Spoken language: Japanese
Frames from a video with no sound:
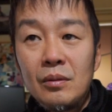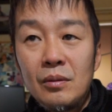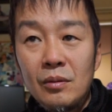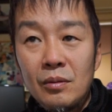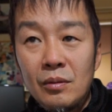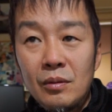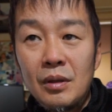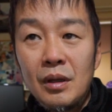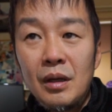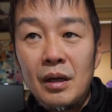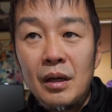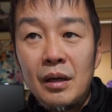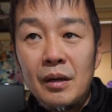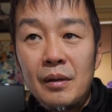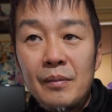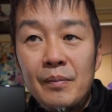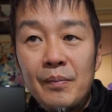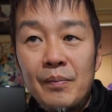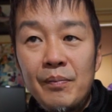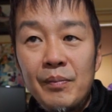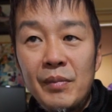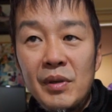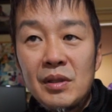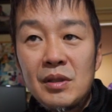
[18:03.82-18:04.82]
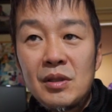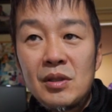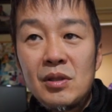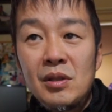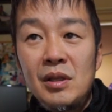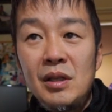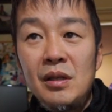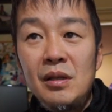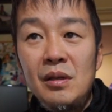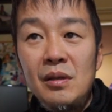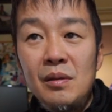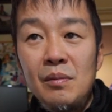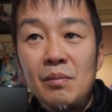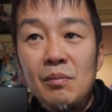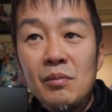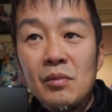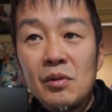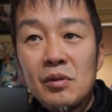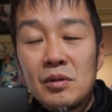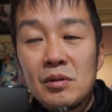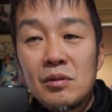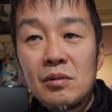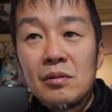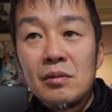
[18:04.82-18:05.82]
とかまあ、釣り
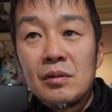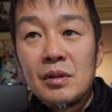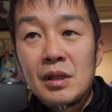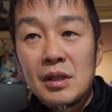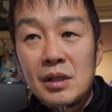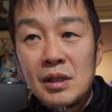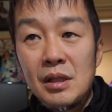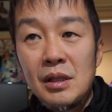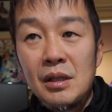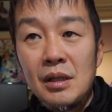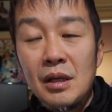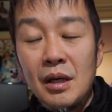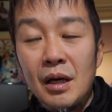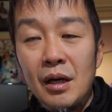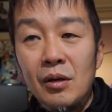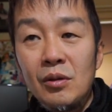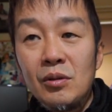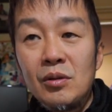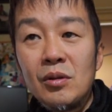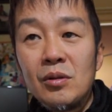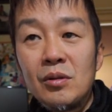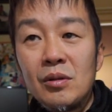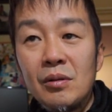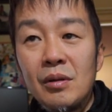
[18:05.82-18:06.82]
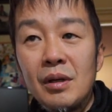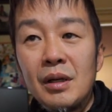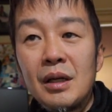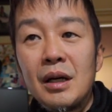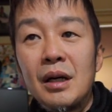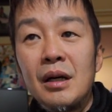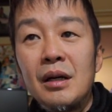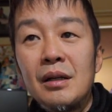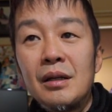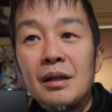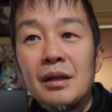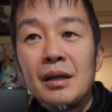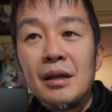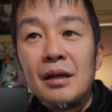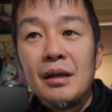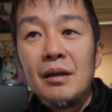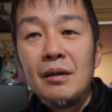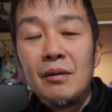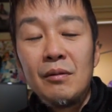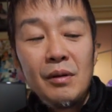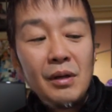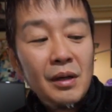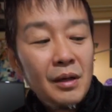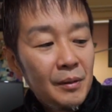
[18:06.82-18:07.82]
もそうだしアウトドア関係
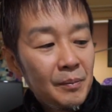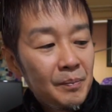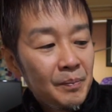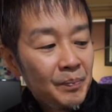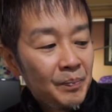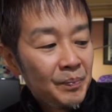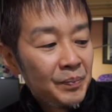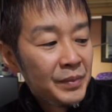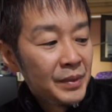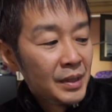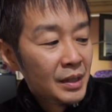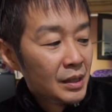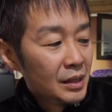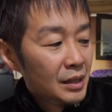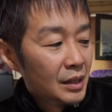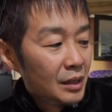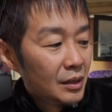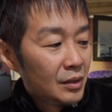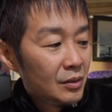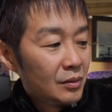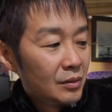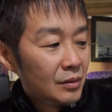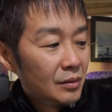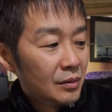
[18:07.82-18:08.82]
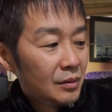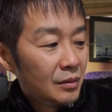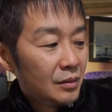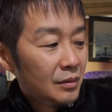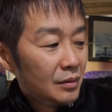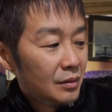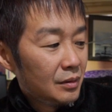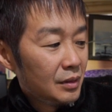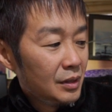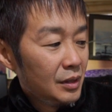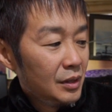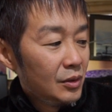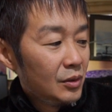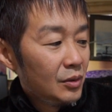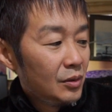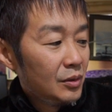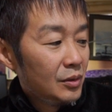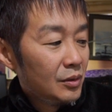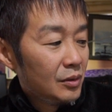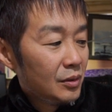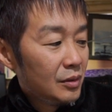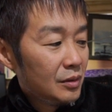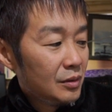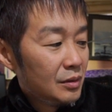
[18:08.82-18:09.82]
はあのー、いろい
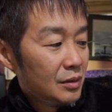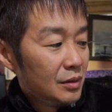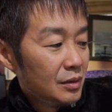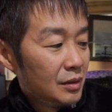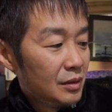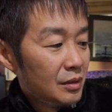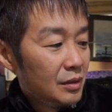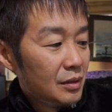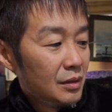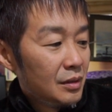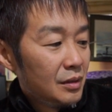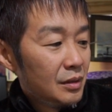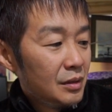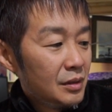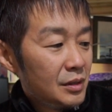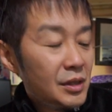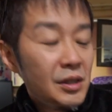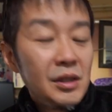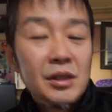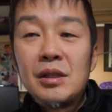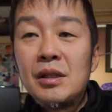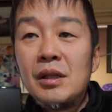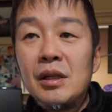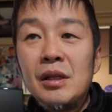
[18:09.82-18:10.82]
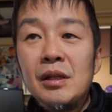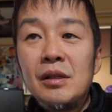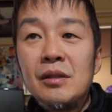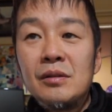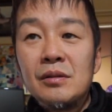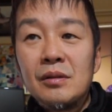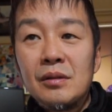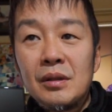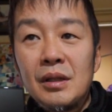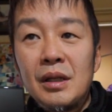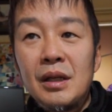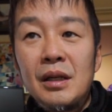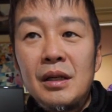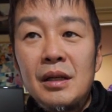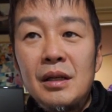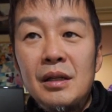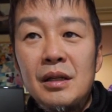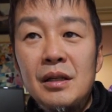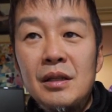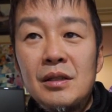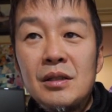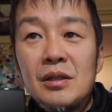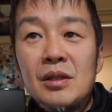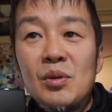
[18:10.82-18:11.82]
ろ知っているので
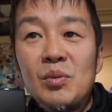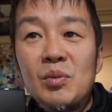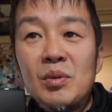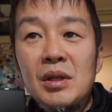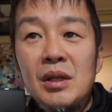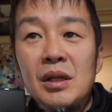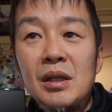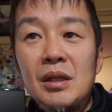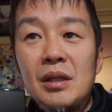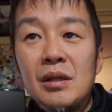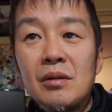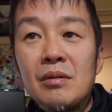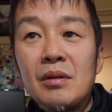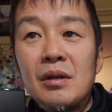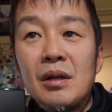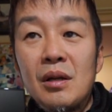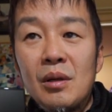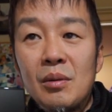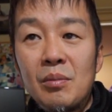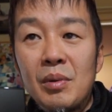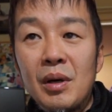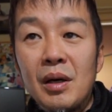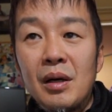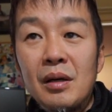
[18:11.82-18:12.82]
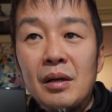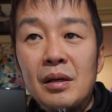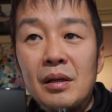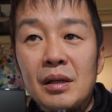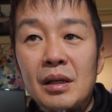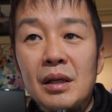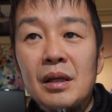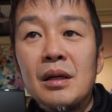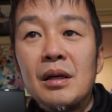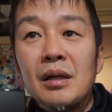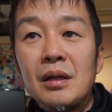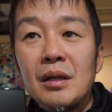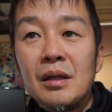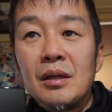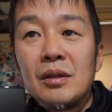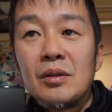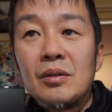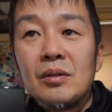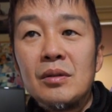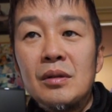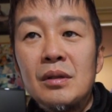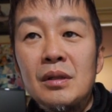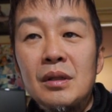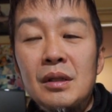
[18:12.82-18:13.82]
いつでも聞いてくれればいいかな
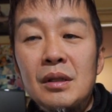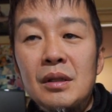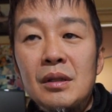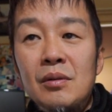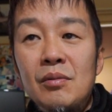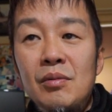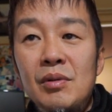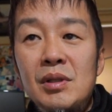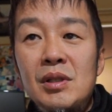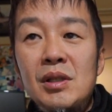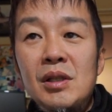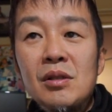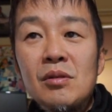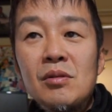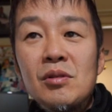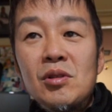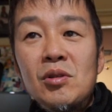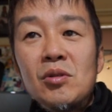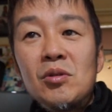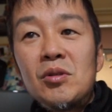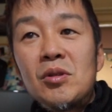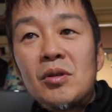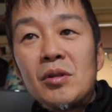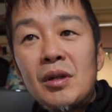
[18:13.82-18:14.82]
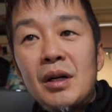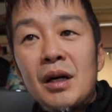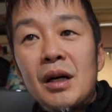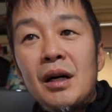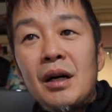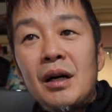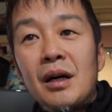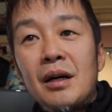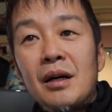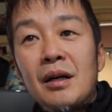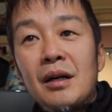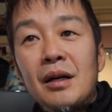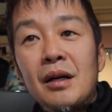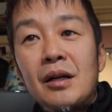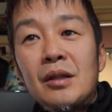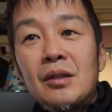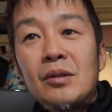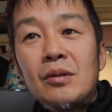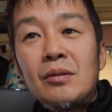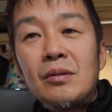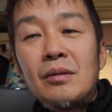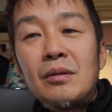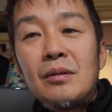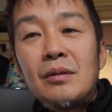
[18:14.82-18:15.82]
とフィッシングショーとかあ
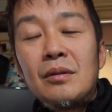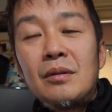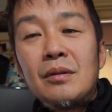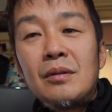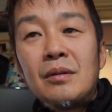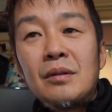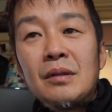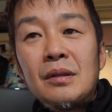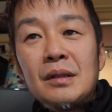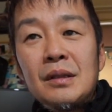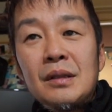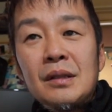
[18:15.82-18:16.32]
と